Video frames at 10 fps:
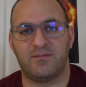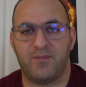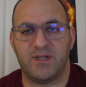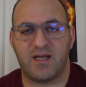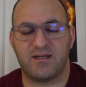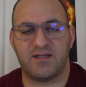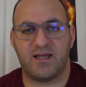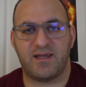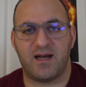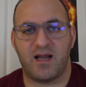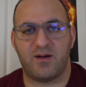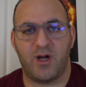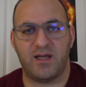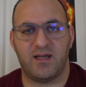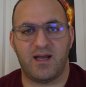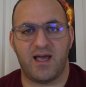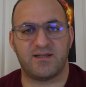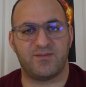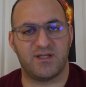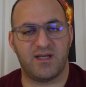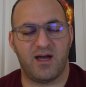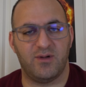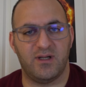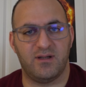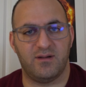بدرجات حرارة معينة حسب جداول